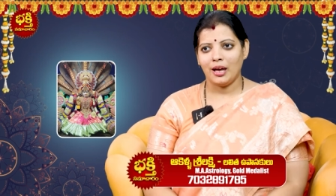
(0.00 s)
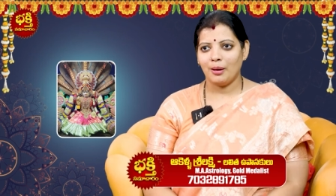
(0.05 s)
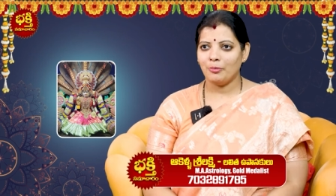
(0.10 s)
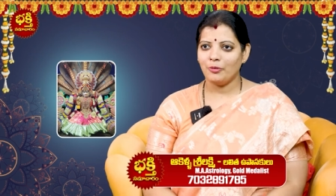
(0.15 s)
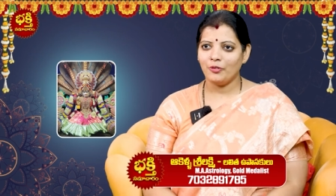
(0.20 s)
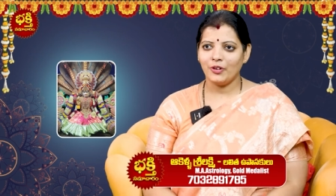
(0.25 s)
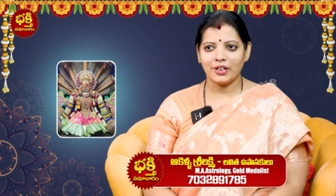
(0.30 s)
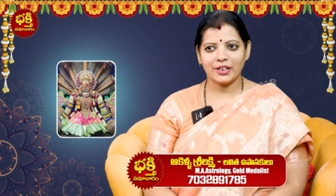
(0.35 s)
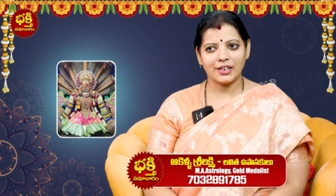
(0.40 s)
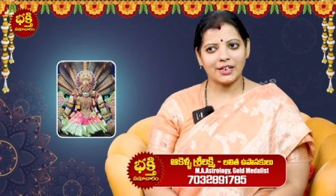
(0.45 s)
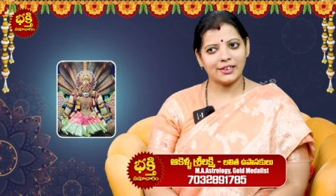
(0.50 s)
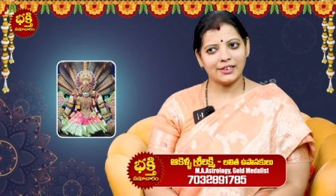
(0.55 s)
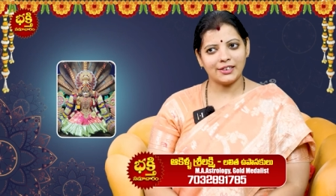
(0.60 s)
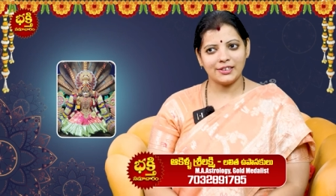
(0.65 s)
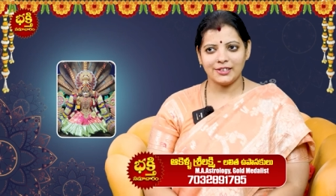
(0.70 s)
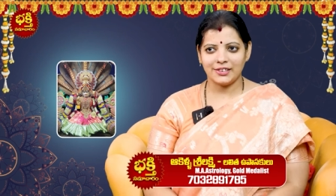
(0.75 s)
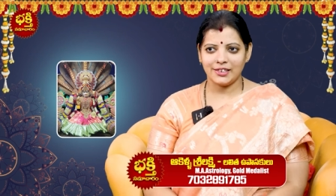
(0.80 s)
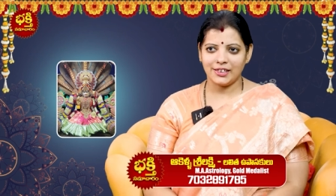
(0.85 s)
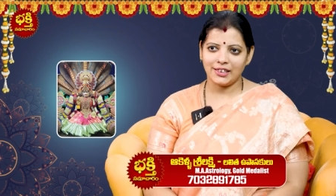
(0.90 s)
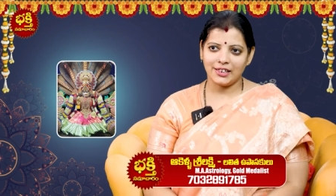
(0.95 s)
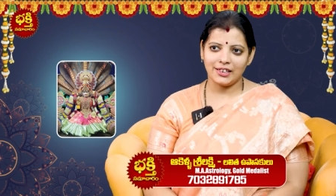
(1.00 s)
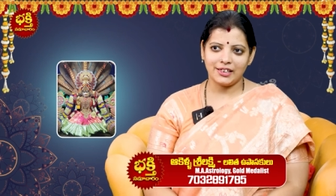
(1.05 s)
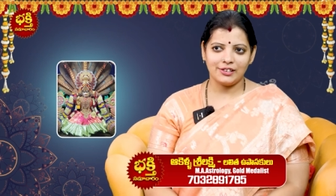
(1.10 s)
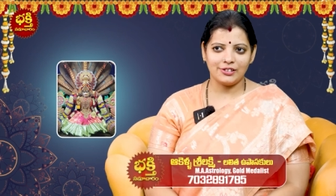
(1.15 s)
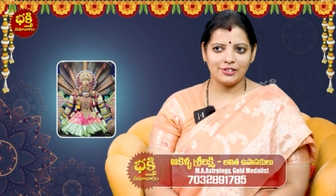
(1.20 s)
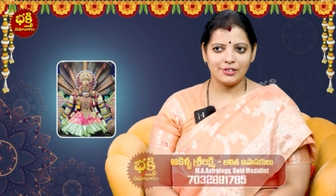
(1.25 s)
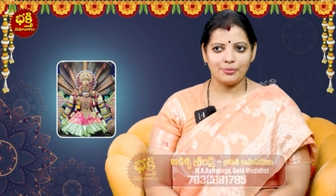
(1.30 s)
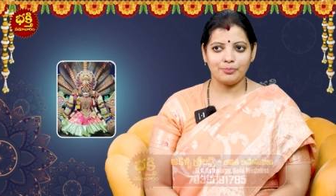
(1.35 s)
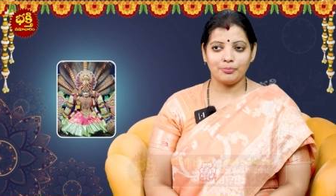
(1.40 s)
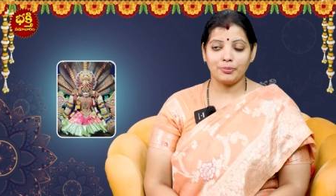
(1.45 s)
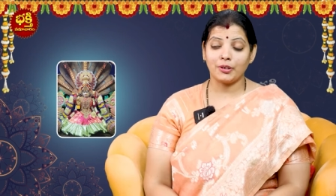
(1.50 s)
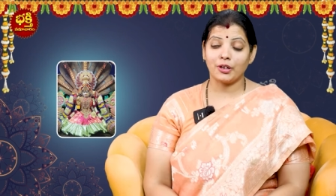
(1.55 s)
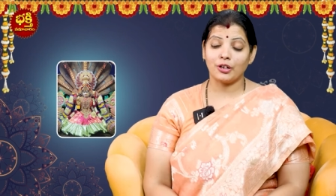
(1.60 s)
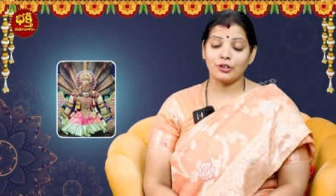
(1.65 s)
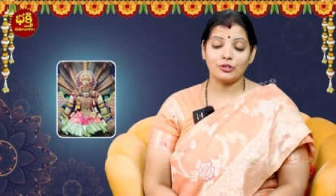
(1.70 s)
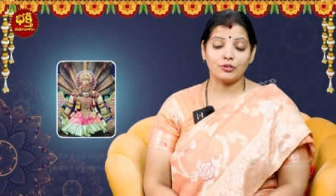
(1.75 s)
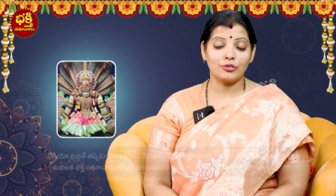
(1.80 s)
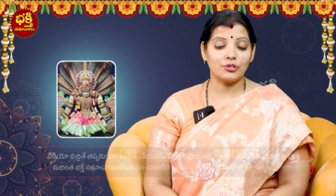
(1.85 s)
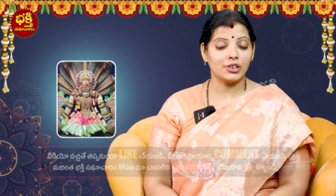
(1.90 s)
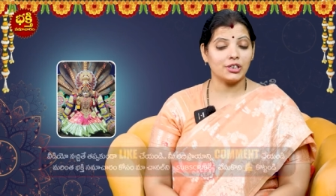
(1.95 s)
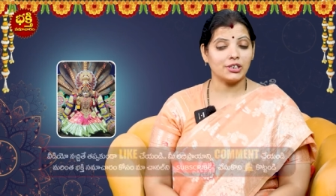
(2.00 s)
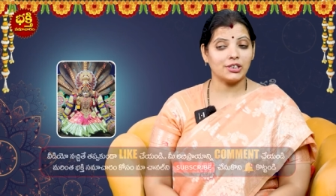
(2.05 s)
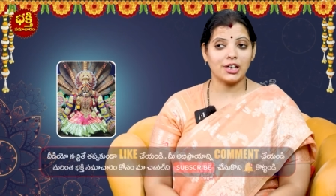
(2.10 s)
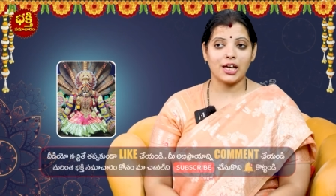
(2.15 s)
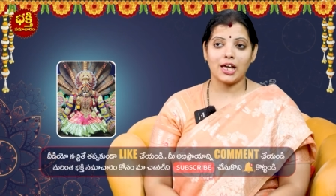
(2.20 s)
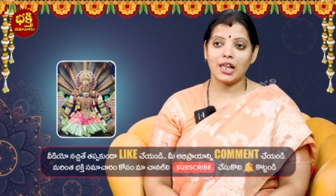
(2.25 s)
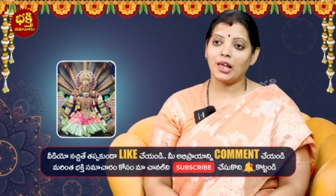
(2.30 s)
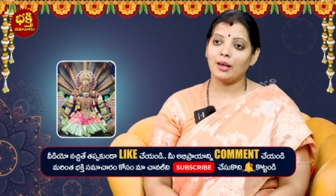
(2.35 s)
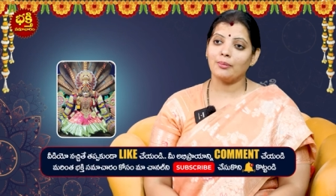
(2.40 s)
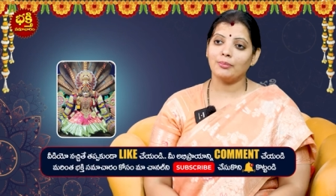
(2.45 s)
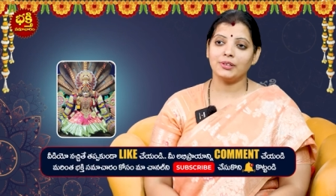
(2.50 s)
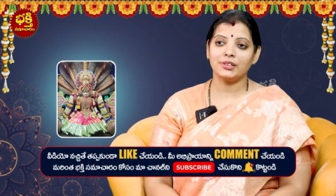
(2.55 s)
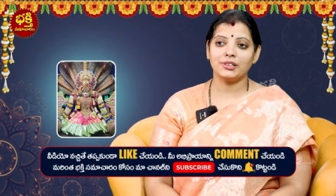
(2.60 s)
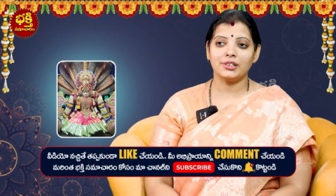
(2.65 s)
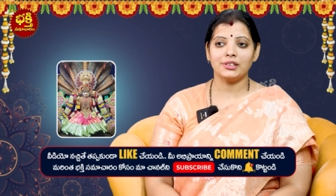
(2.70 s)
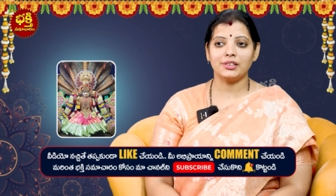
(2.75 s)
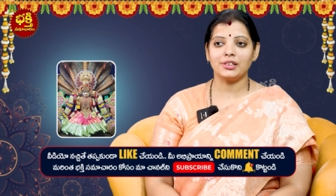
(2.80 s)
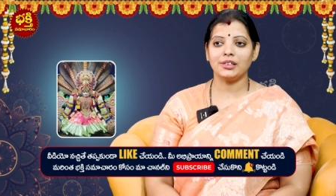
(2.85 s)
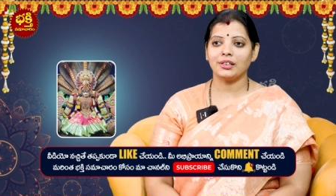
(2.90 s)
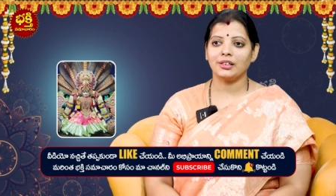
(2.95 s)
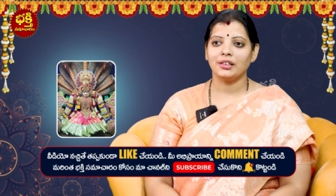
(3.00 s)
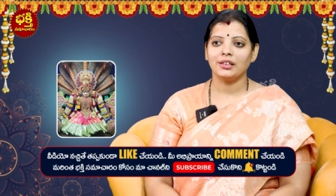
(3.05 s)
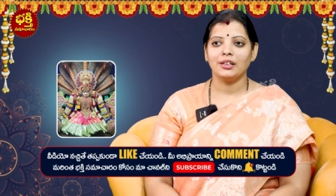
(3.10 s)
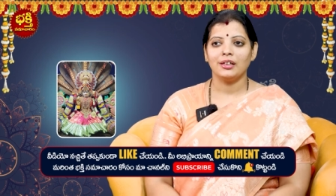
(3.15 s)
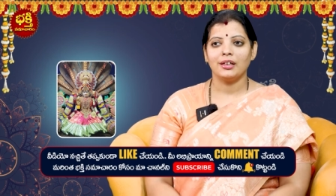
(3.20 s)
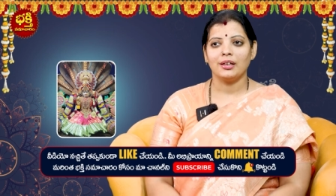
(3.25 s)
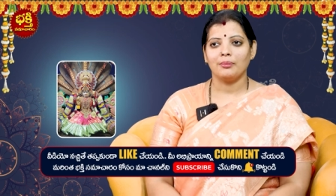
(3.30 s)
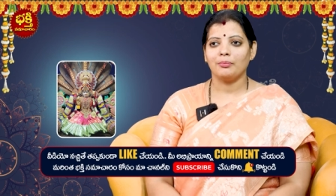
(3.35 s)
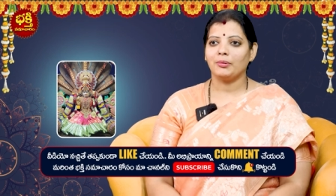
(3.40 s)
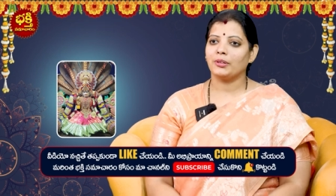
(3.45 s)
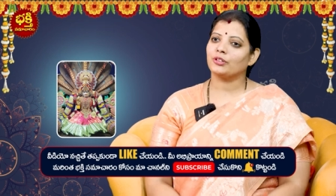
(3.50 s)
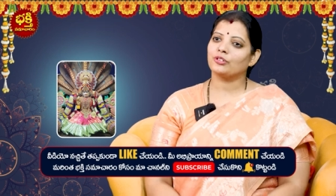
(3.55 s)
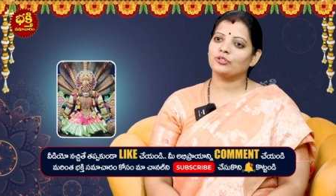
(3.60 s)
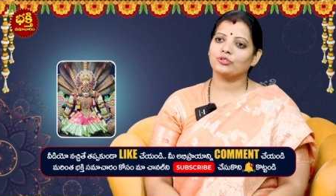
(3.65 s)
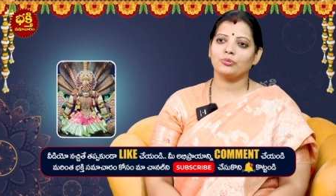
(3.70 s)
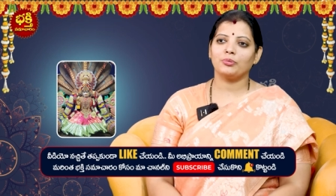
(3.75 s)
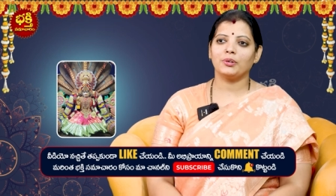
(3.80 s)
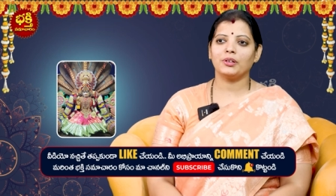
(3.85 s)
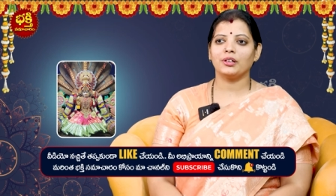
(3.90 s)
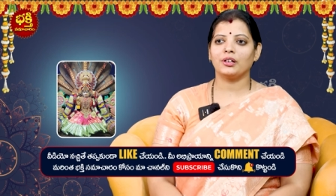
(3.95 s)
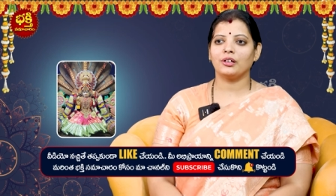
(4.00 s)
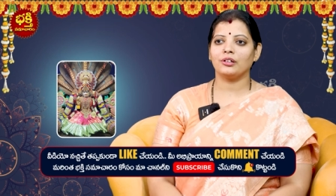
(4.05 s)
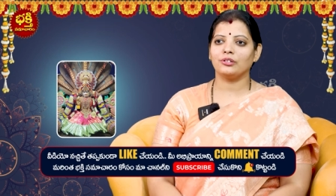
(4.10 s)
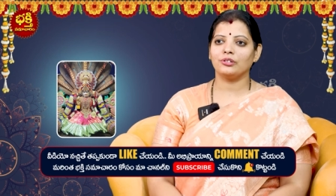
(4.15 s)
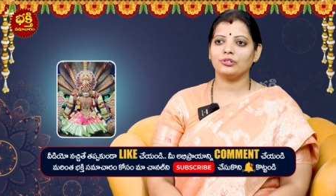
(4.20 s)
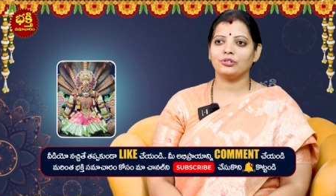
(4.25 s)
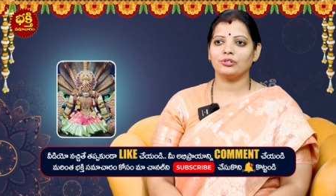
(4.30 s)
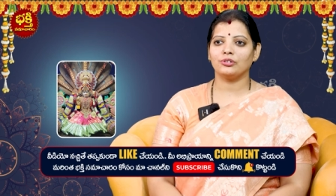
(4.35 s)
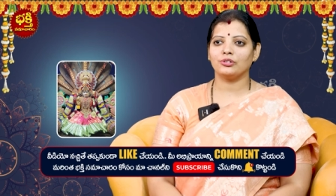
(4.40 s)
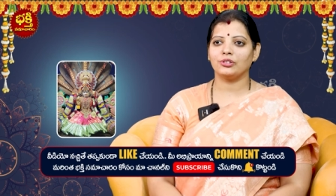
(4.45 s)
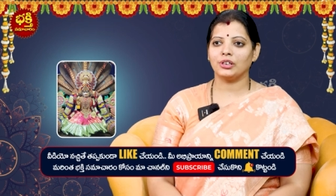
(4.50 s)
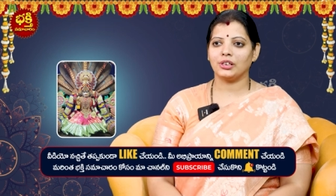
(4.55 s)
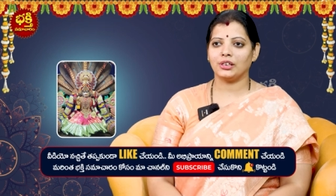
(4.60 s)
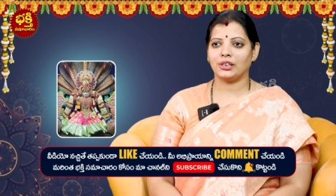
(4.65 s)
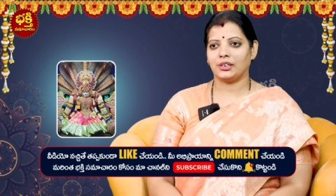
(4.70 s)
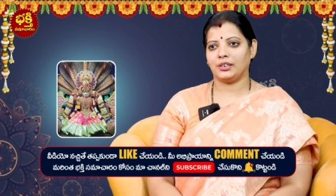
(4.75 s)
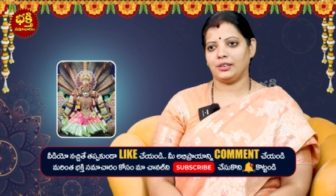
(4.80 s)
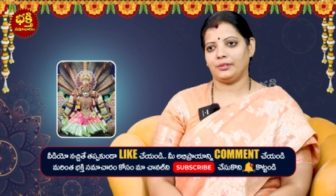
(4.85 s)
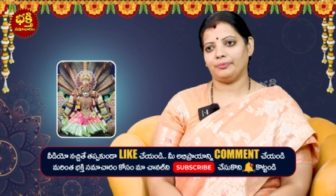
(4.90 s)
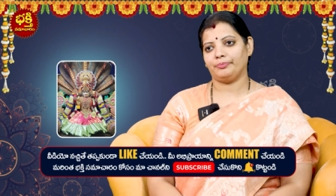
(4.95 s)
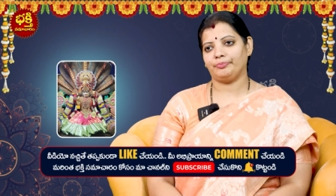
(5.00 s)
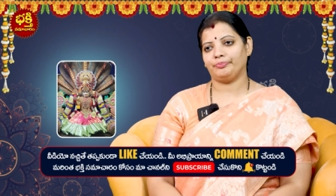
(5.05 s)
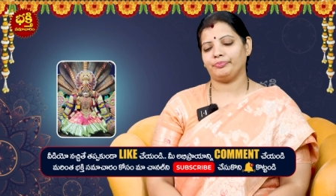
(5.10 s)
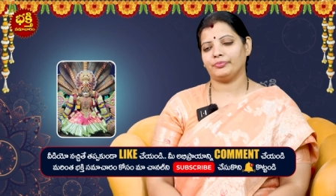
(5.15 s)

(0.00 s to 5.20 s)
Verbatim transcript: అమ్మవారికి కట్టిన చీరలు అని చెప్పి కట్టుకుంటే చాలా మంచిది మనకు శుభం కలుగుతుంది అని